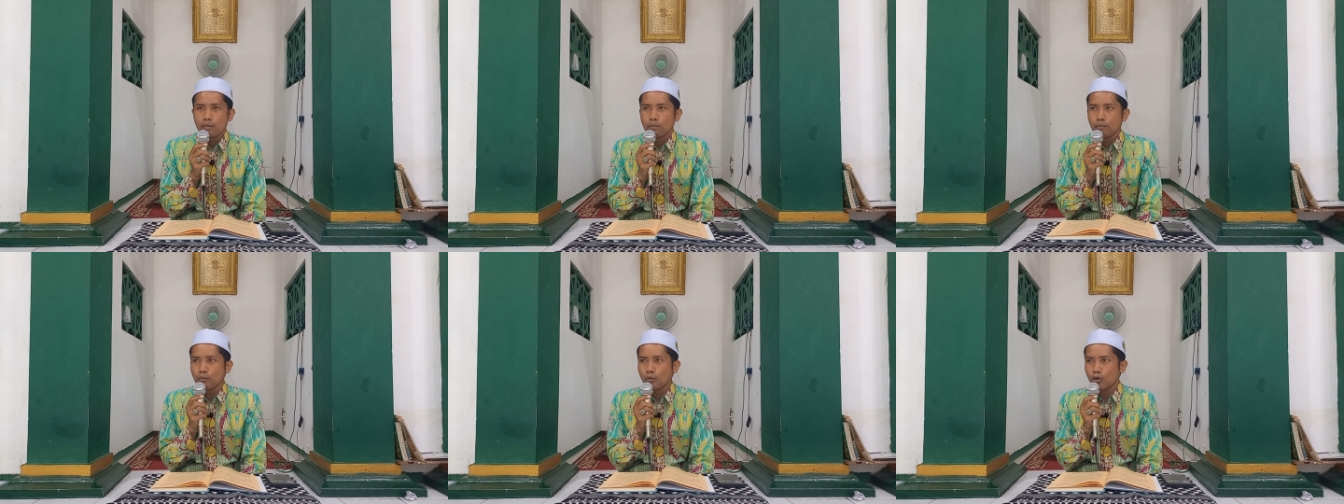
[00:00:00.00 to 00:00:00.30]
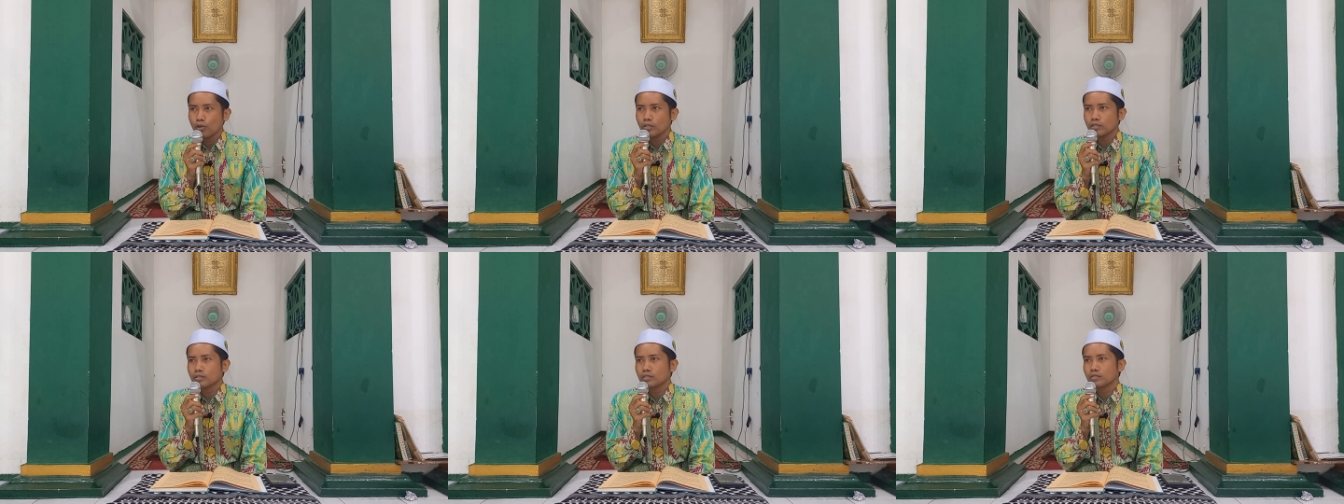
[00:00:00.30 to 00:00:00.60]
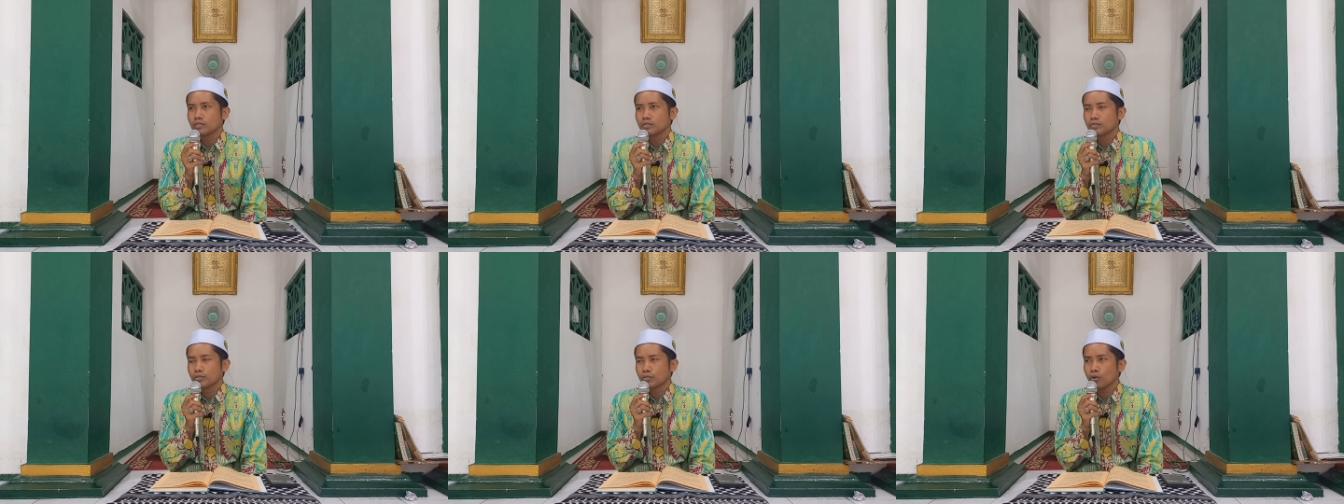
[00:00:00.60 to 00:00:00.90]
Mon
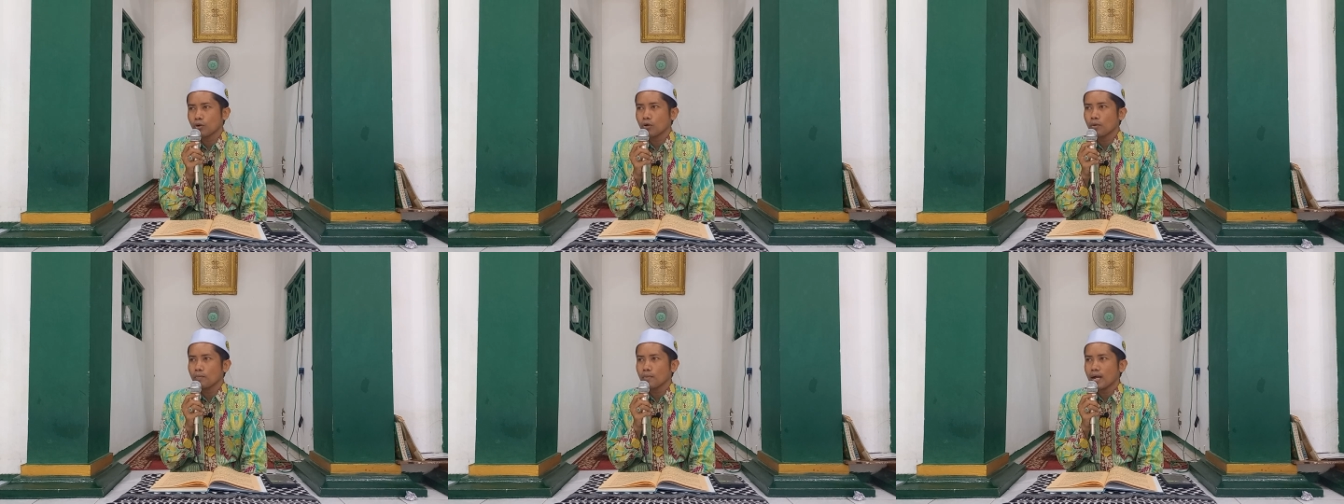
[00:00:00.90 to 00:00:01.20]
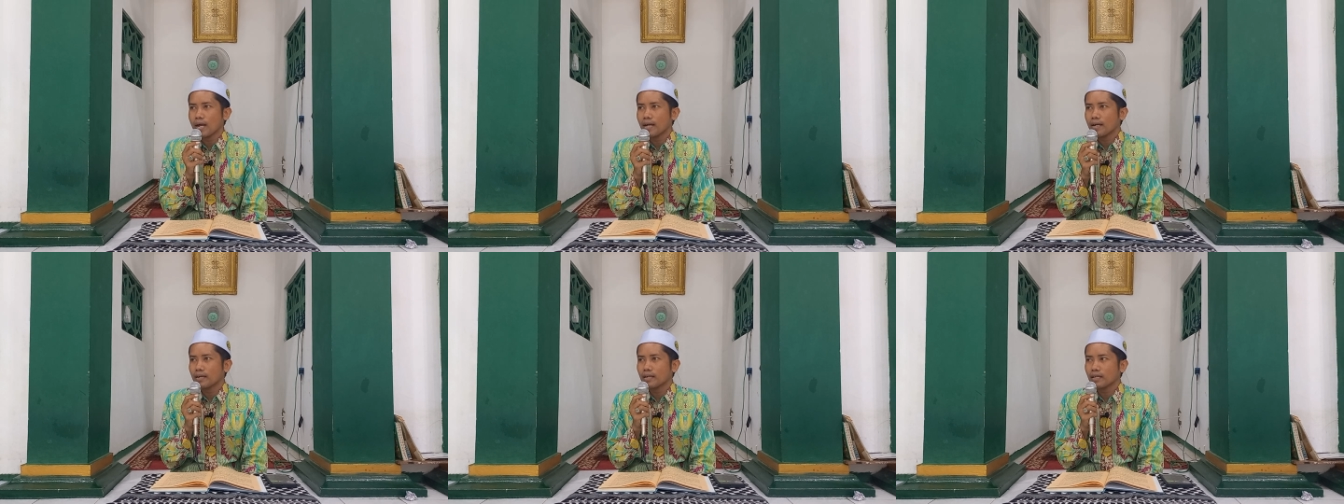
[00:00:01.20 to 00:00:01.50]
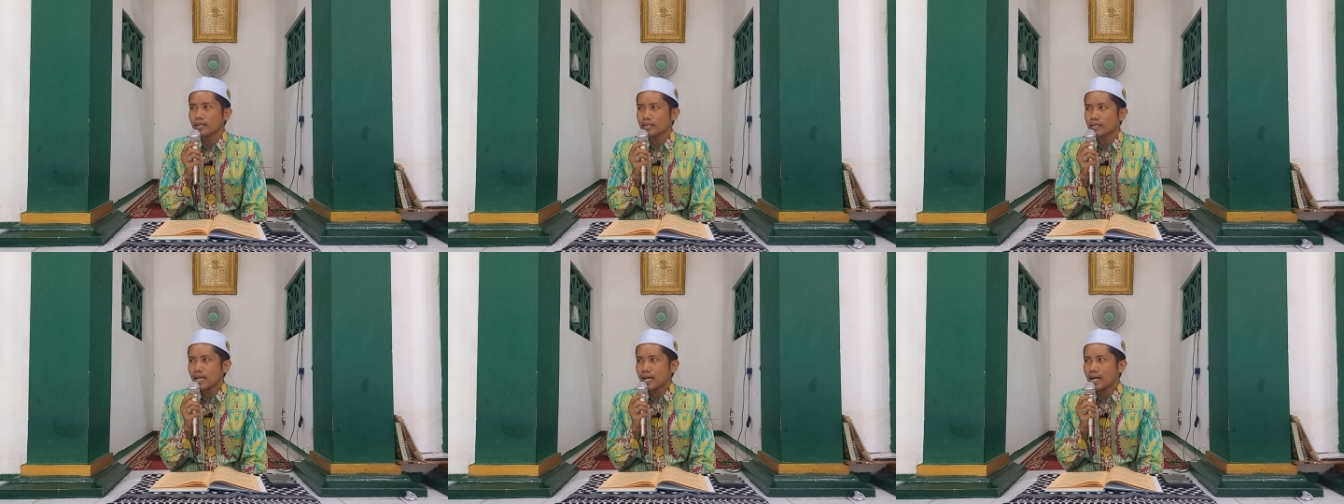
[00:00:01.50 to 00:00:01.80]
cuma
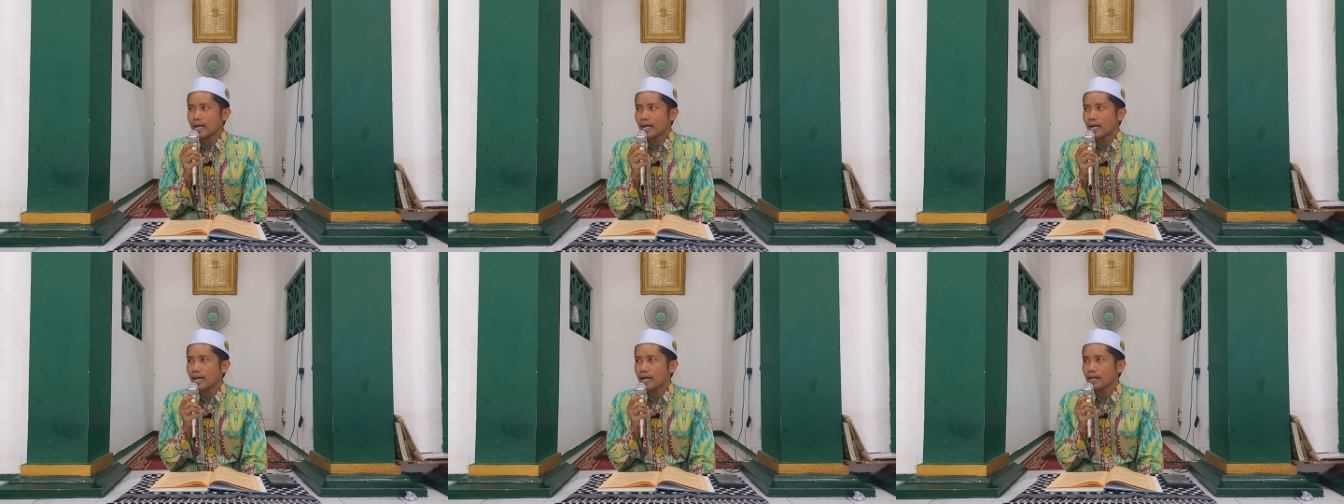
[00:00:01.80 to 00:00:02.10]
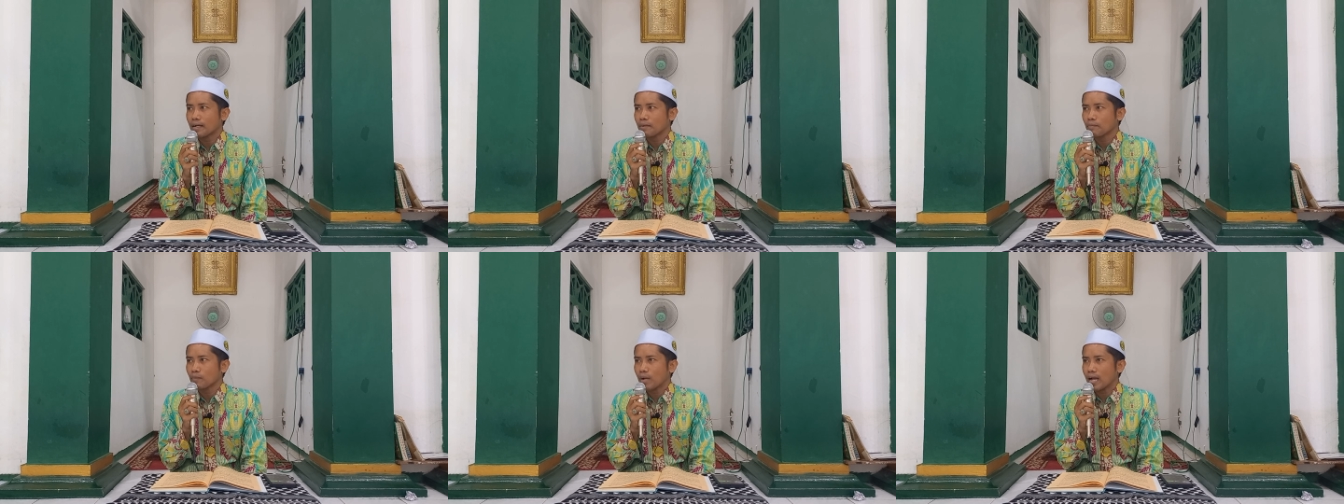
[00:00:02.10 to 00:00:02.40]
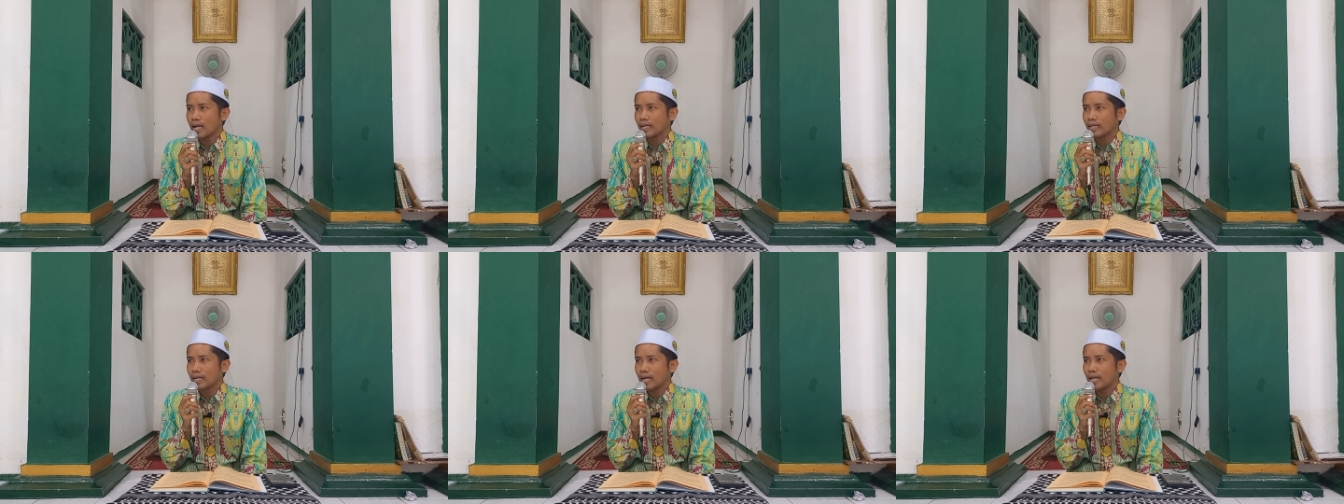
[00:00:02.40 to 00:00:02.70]
nahan
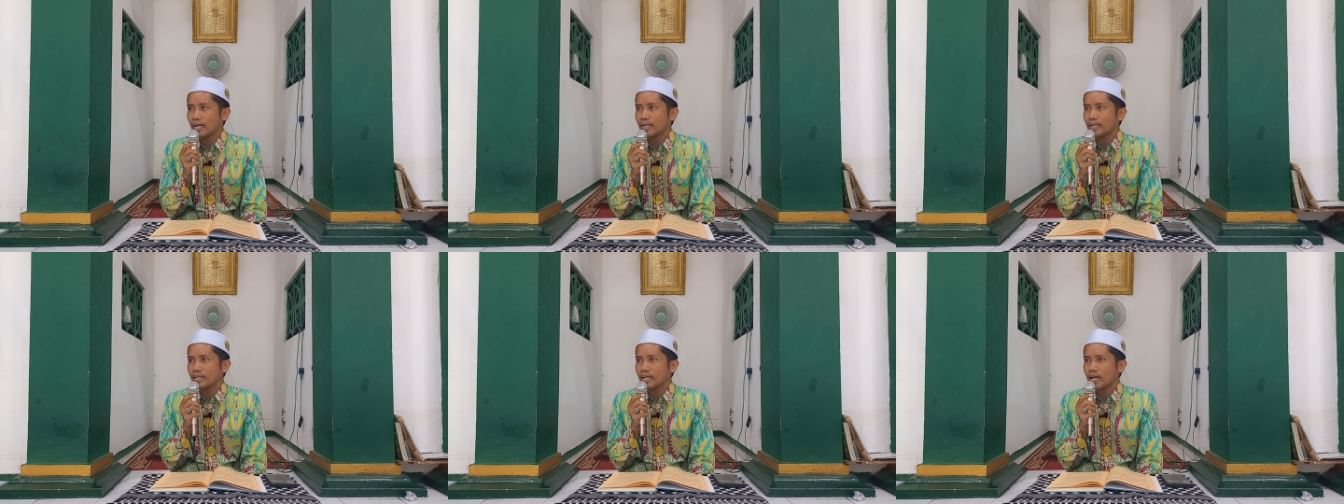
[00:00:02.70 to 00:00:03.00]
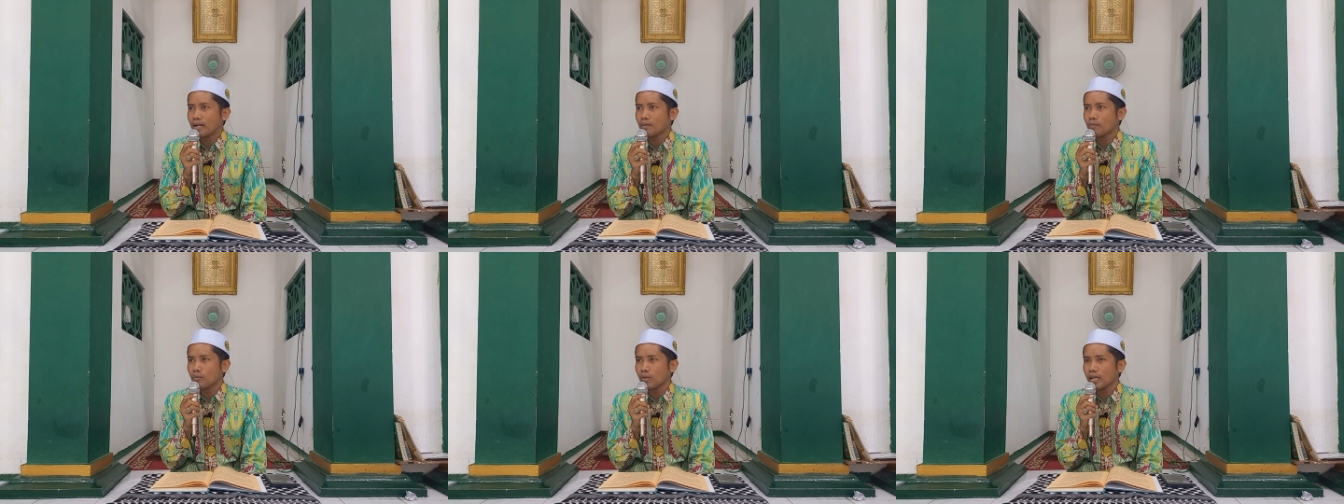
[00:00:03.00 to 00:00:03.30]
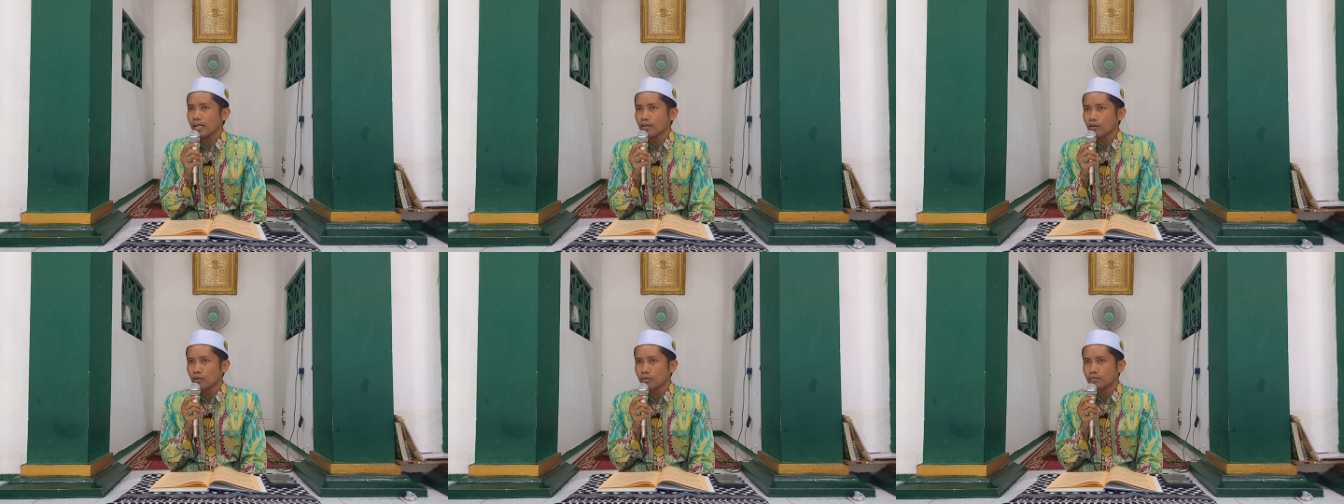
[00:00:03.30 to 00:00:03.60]
makan dan
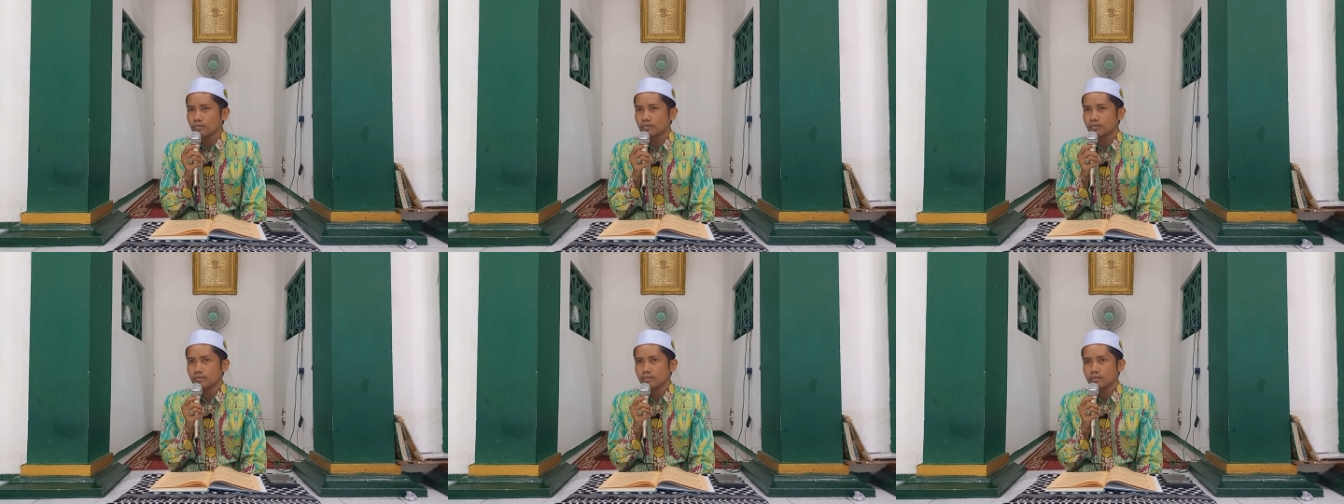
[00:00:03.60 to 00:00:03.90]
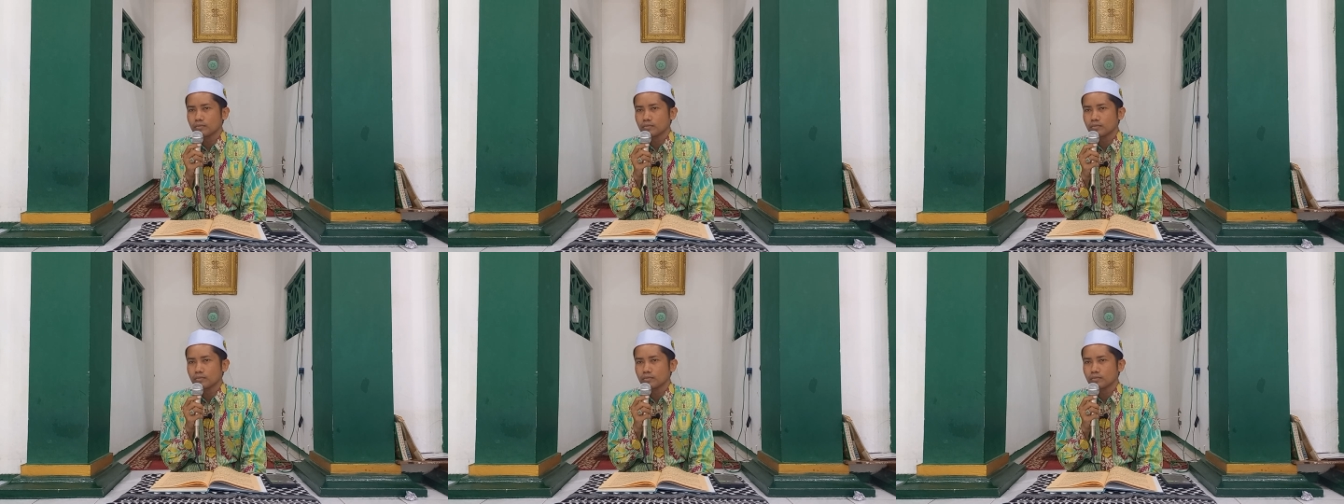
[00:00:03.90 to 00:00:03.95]
minum,